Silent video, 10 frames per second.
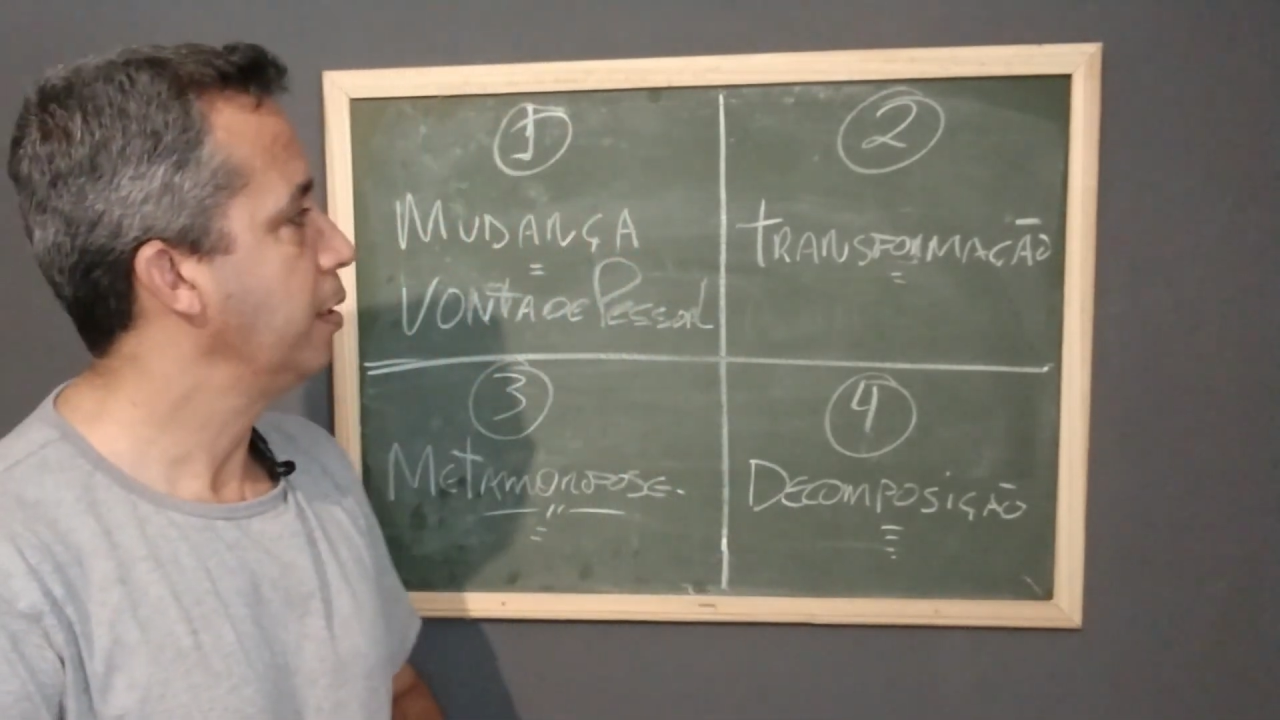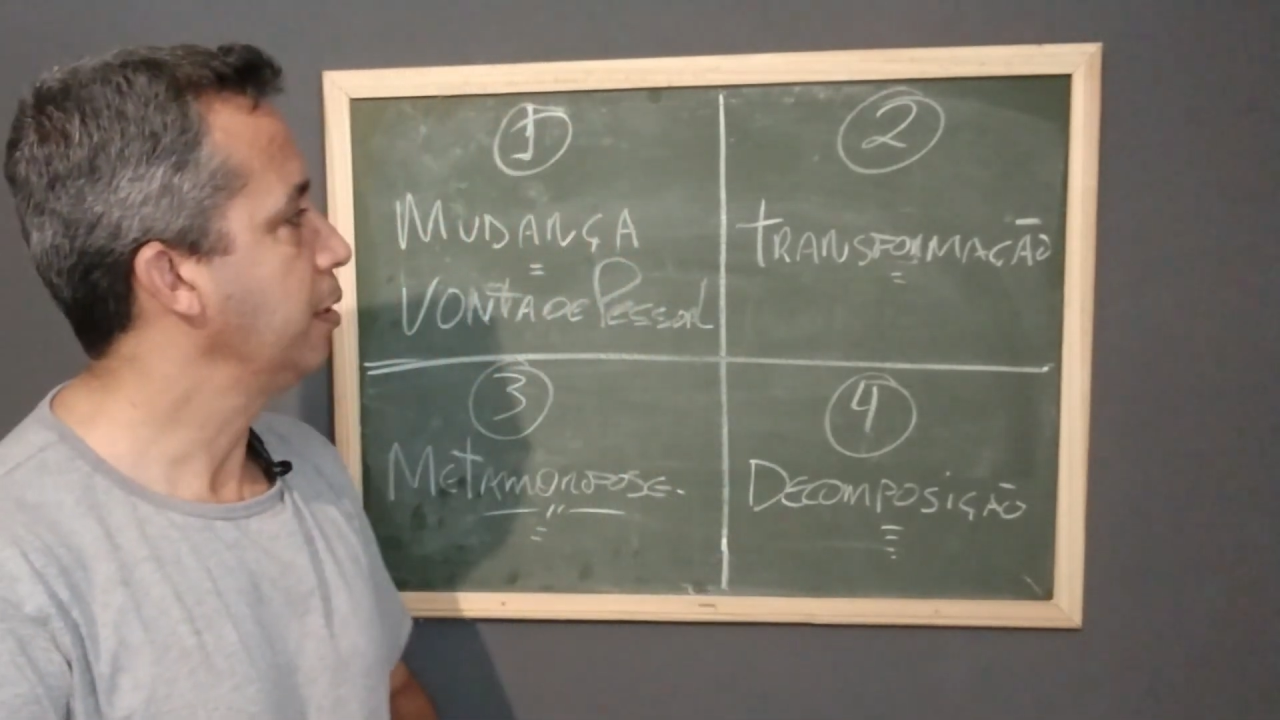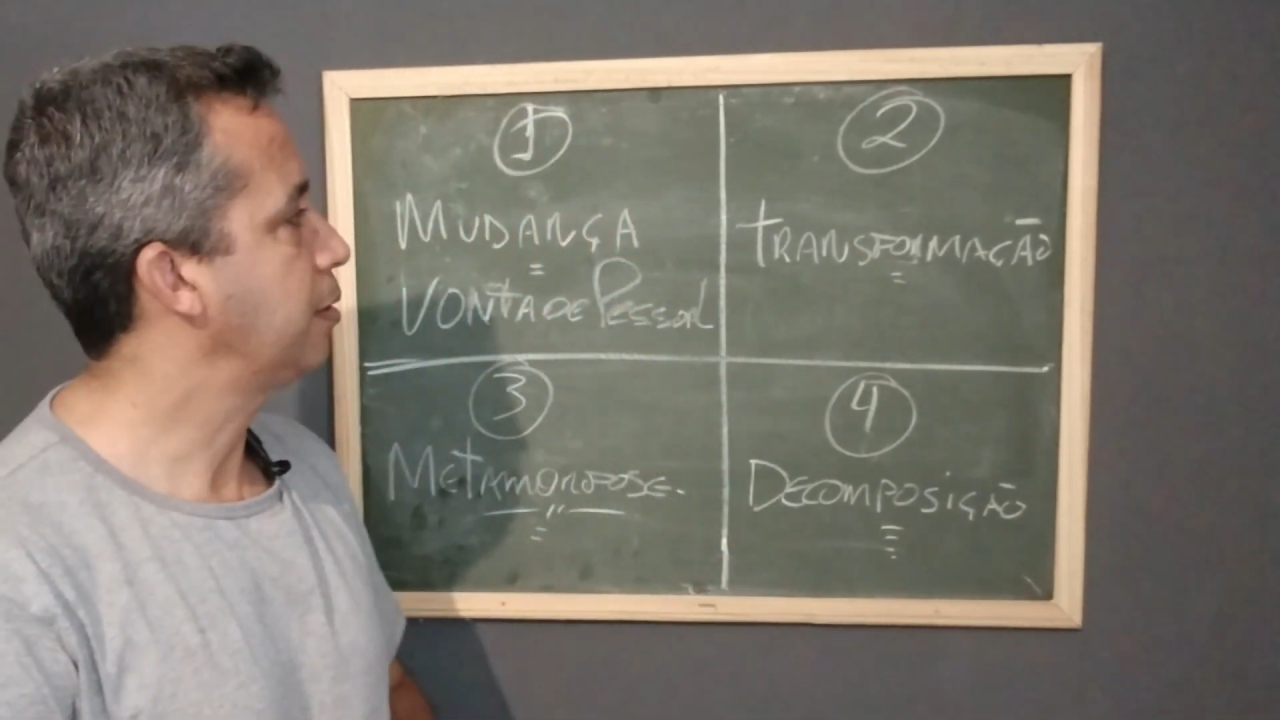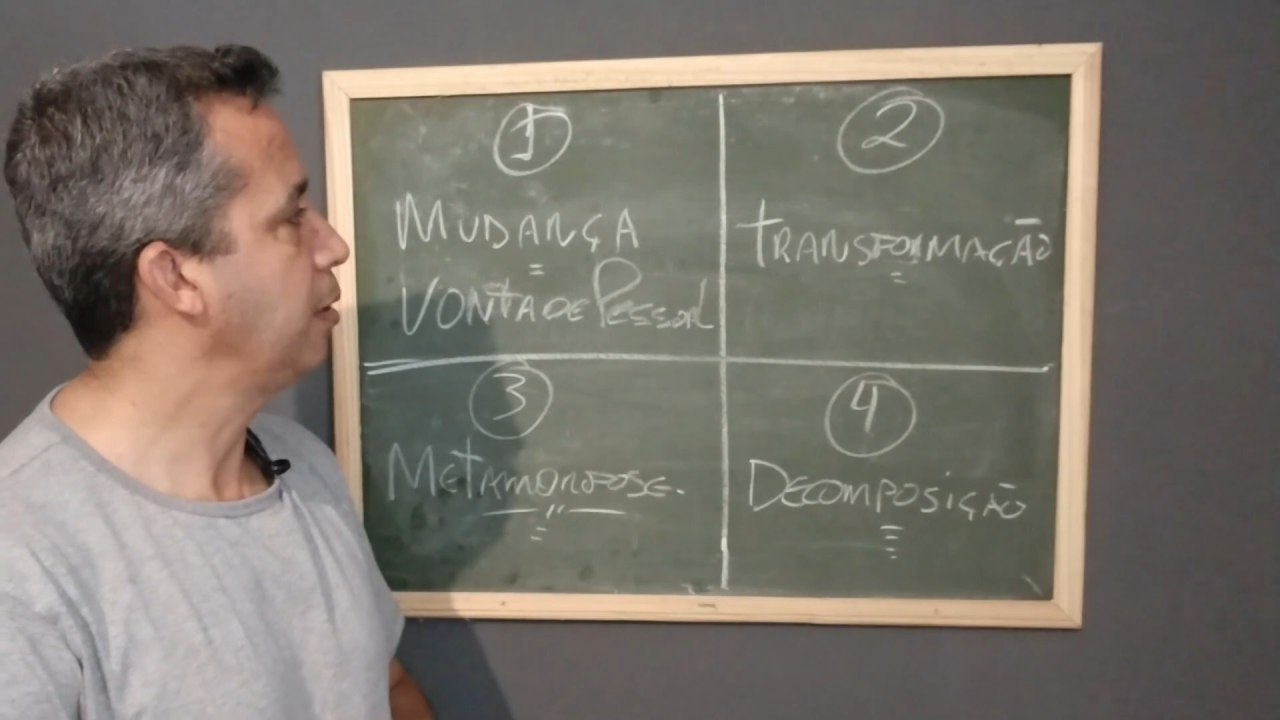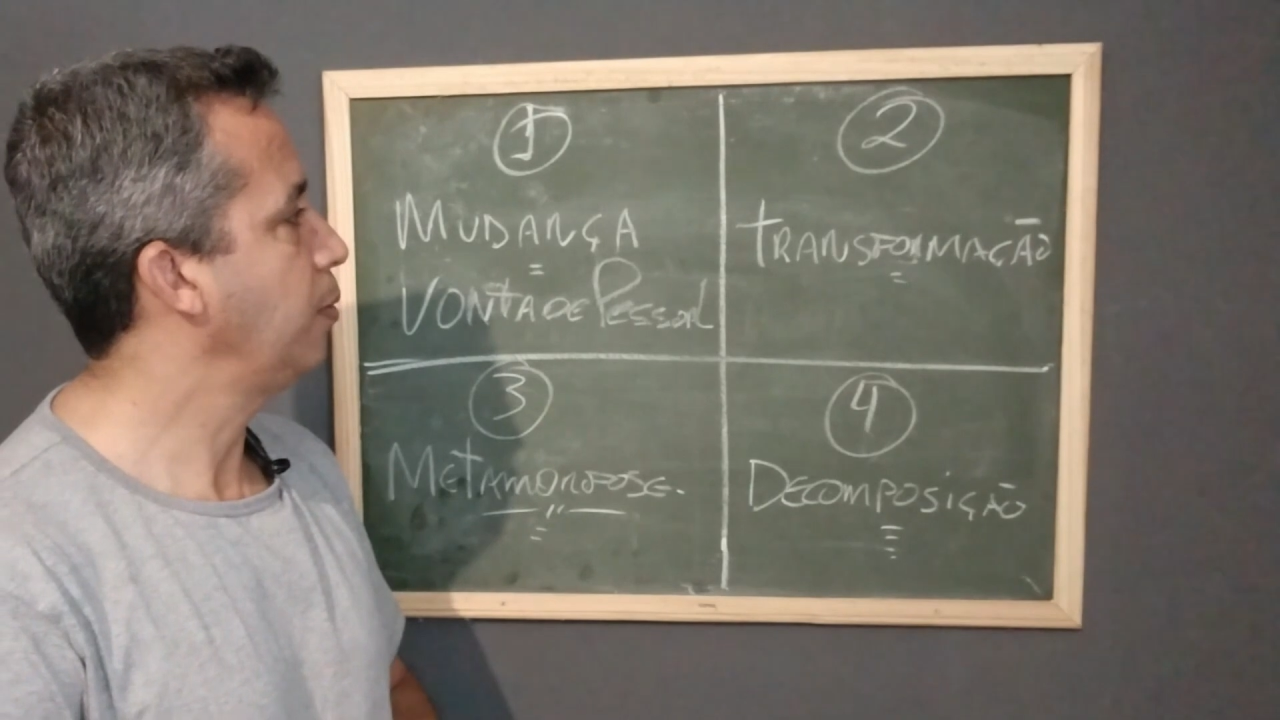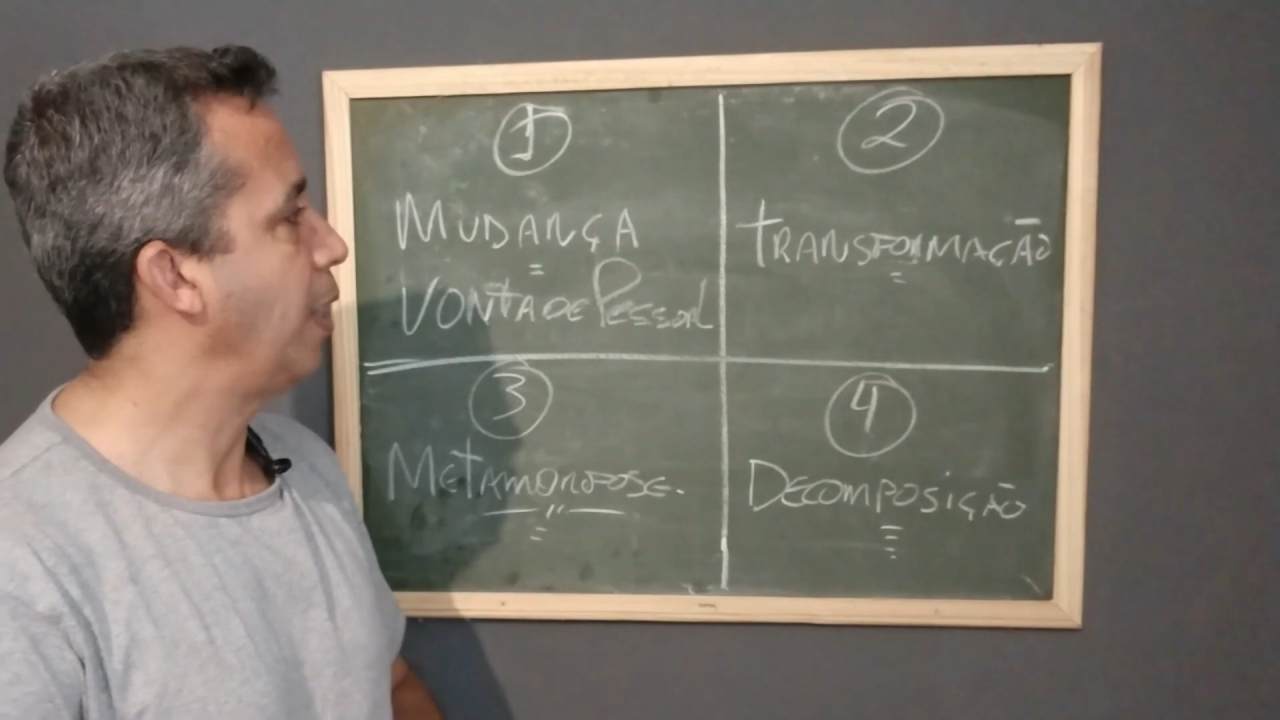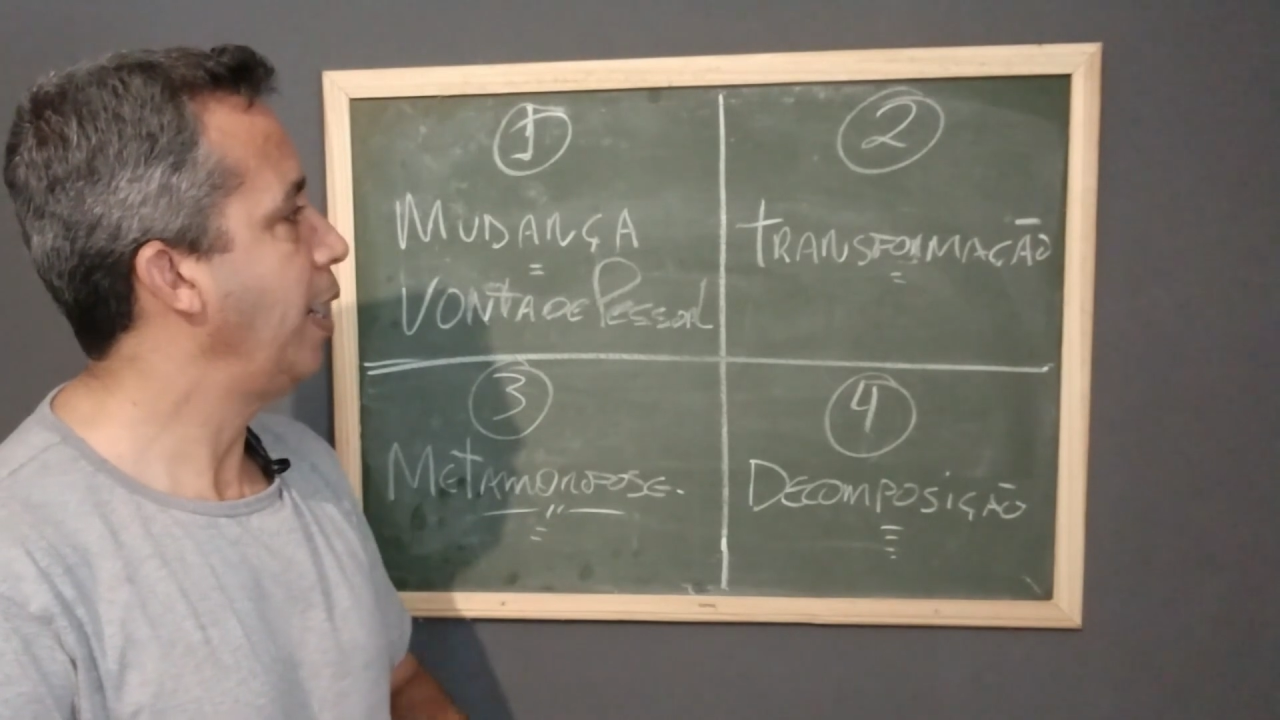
Então,